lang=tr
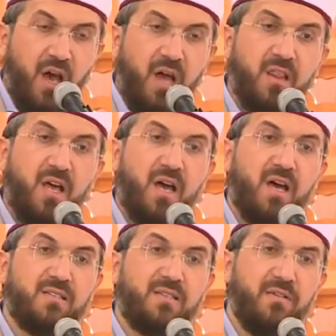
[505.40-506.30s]

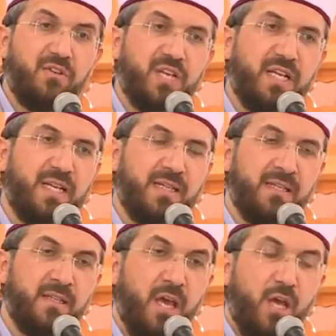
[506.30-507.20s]
Allah azze ve
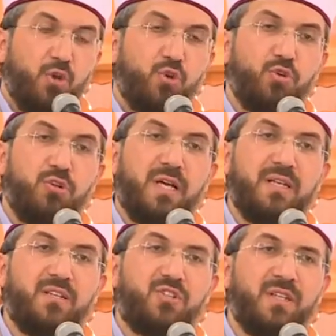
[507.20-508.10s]
celle'nin
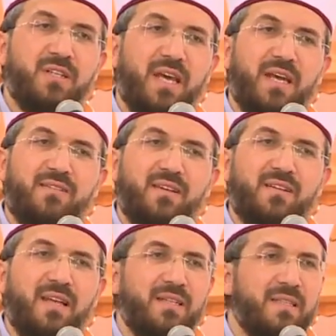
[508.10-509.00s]
kulları için
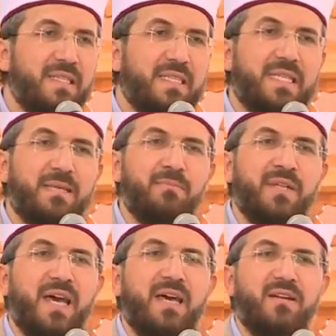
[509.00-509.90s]
yarattıklarını
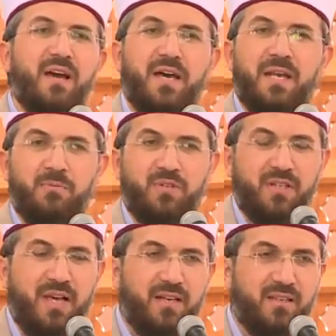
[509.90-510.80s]
kimler haram
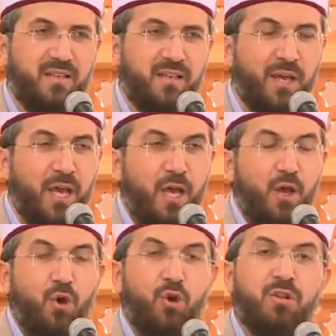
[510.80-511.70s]
kılar ki?
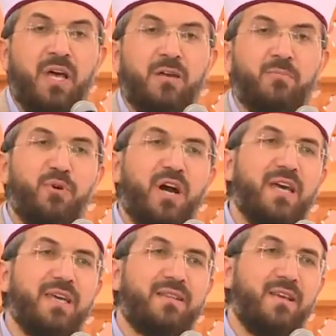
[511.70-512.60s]
Onlar bu
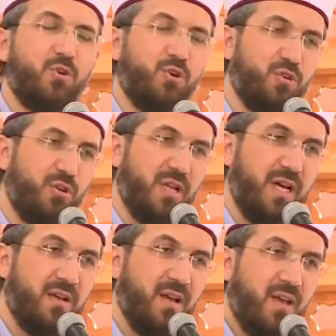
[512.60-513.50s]
ayetleri
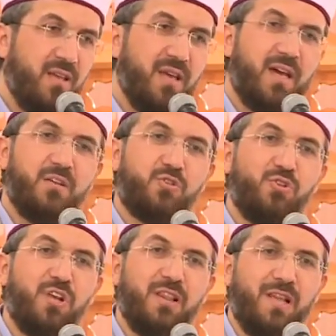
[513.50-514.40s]
okuyorlar. Ya
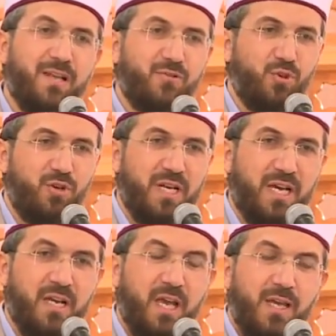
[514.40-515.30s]
Resulallah
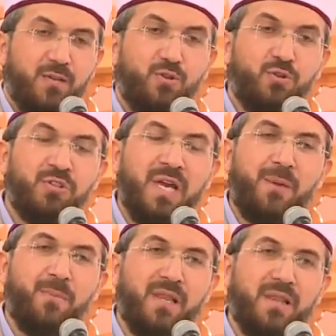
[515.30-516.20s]
diyorlar,
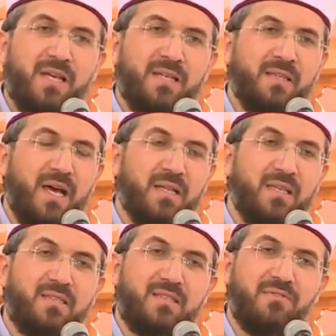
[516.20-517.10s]
dünya mallarından
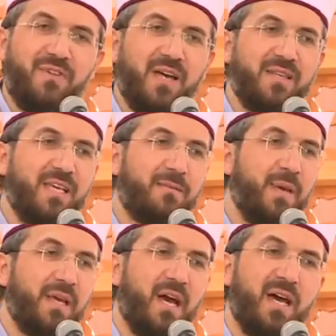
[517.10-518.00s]
istifade
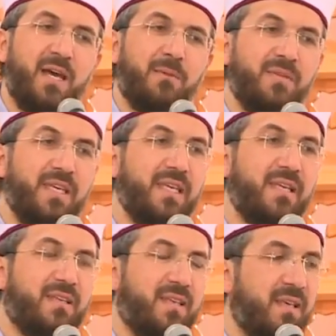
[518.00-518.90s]
etmek haram
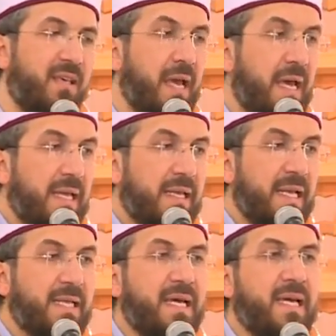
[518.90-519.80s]
değil ki.
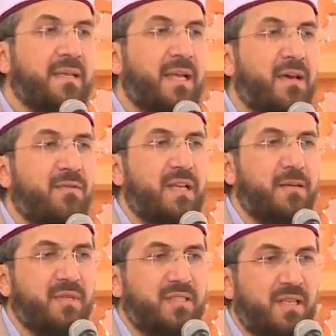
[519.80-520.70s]
Neden
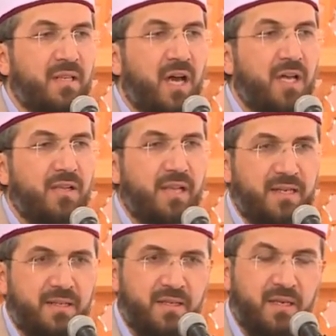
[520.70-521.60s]
evlerimizin
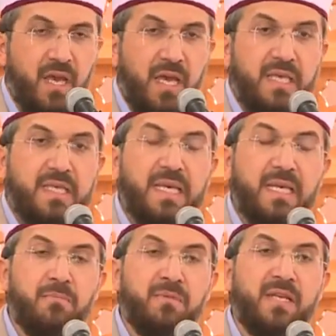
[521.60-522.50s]
halılarını,
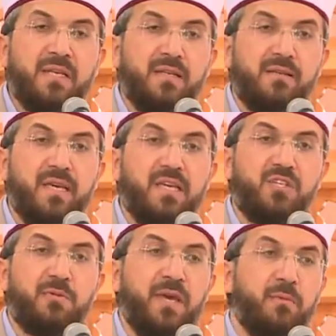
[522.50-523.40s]
kilimlerini
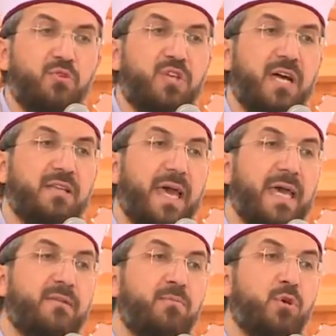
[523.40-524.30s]
değişmeye müsaade
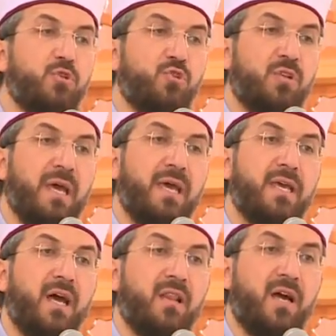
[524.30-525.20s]
etmiyorsun
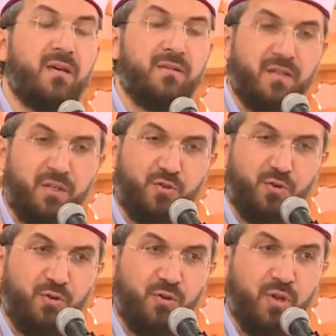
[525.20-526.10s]
ey Allah'ın
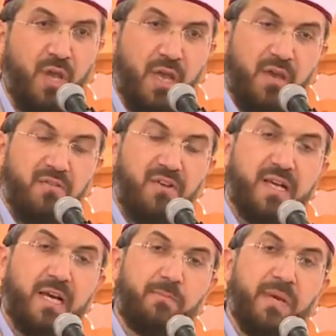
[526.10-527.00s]
Resulü?
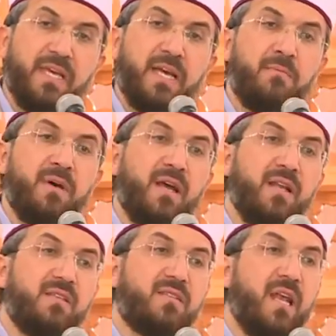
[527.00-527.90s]
Fakat Peygamber
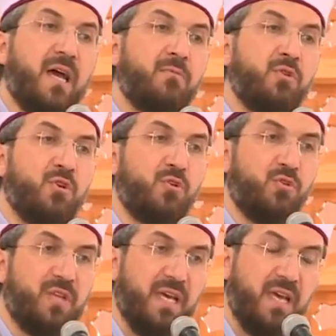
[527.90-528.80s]
Aleyhisselam'ın
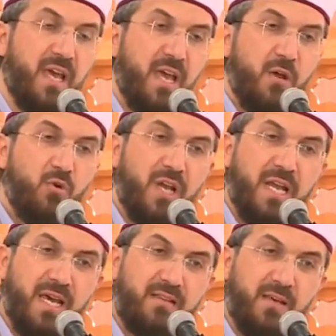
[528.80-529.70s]
önünde
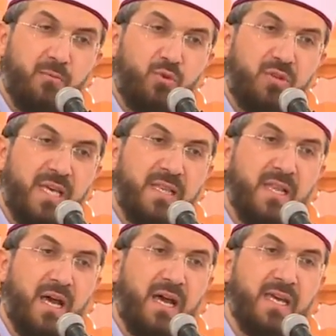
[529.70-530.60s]
وَلَا
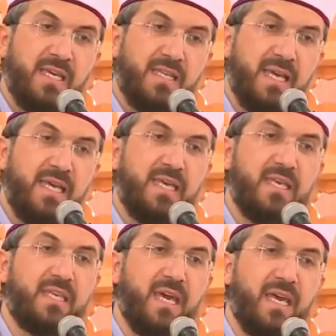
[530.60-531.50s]
تَمُدَّنَّ
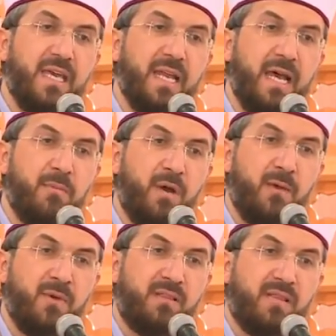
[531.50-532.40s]
عَيْنَيْكَ اِلَى
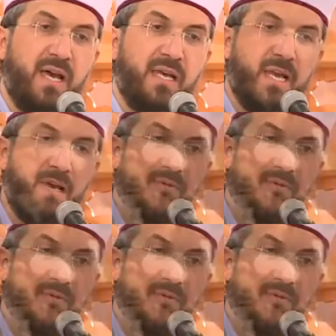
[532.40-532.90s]
مَا مَتَّعْنَا